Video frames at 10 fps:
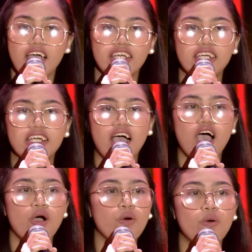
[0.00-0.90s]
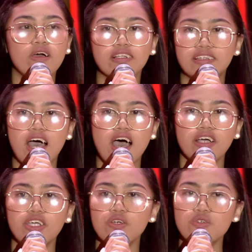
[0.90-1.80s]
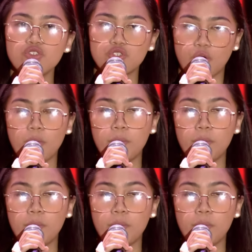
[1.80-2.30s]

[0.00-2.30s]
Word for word: Ikaw ang tanging gustong